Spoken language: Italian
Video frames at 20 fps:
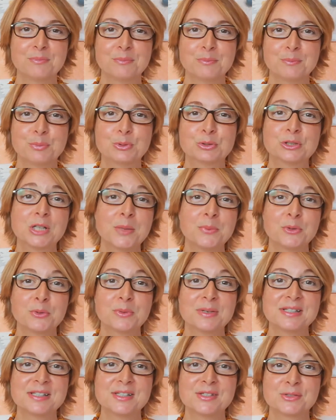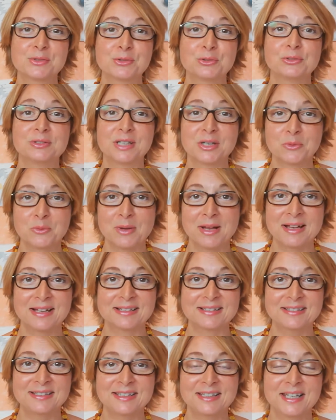Purtroppo questi sono
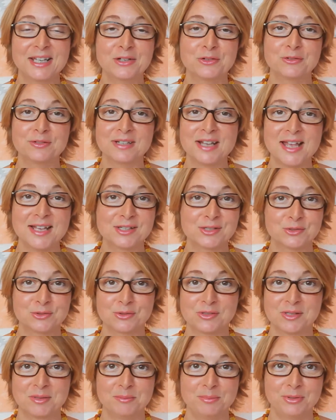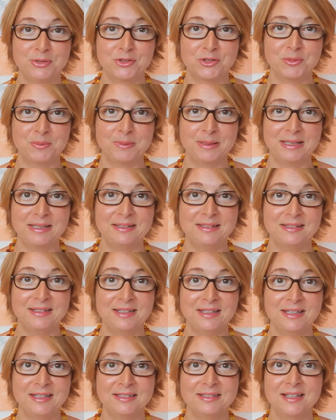traguardi che non nascono
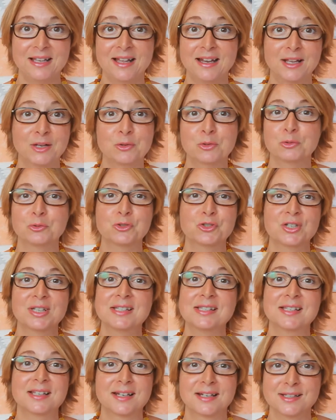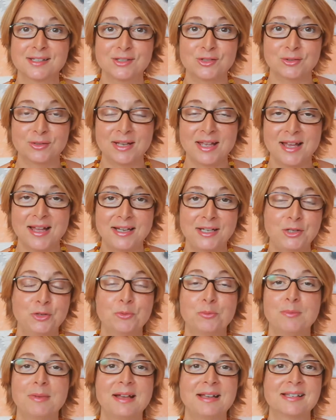semplicemente dalla conoscenza razionale,
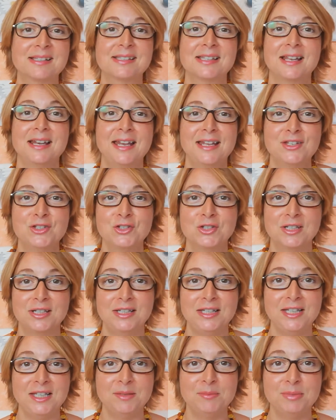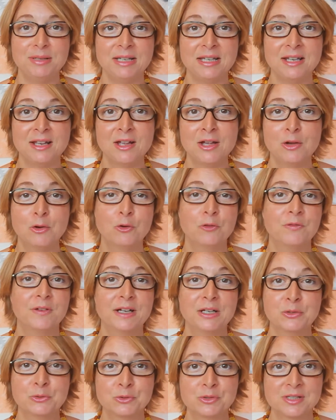non basta leggere libri o
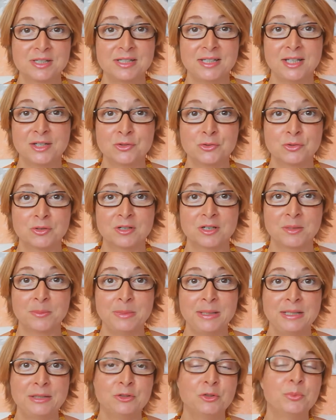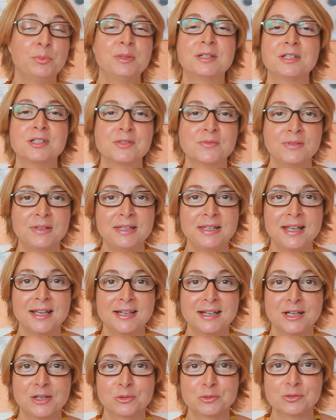fare corsi di aggiornamento per
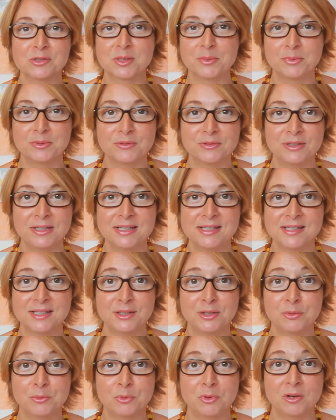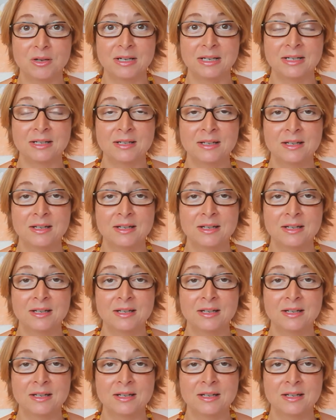risvegliare la consapevolezza di cuore.